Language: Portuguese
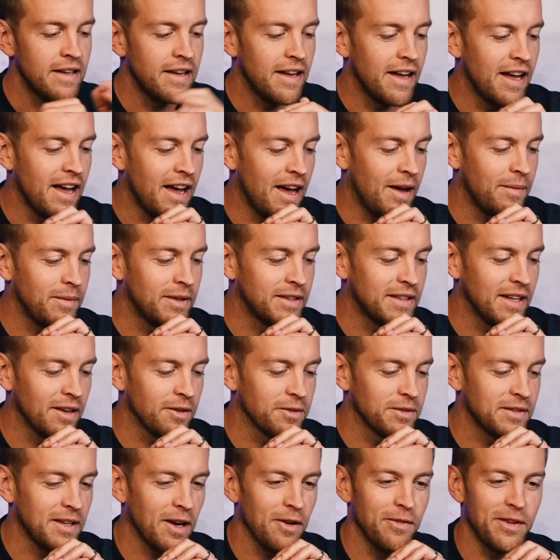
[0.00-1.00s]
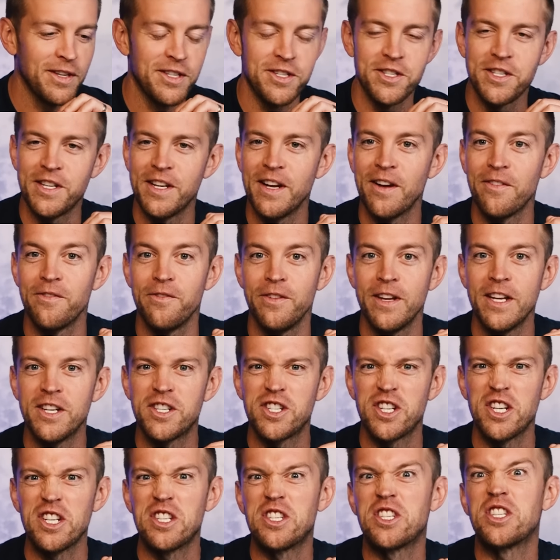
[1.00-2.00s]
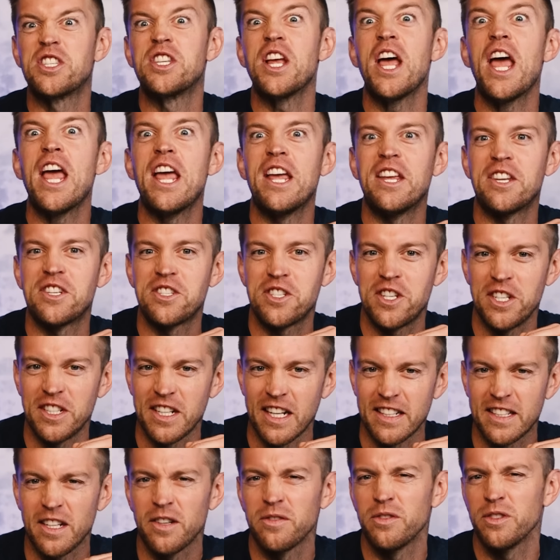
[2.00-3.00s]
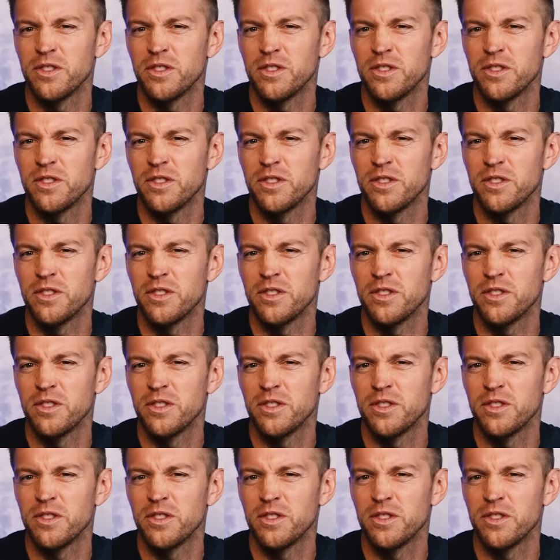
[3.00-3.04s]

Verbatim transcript: É, então, talvez dia 26 de Natal.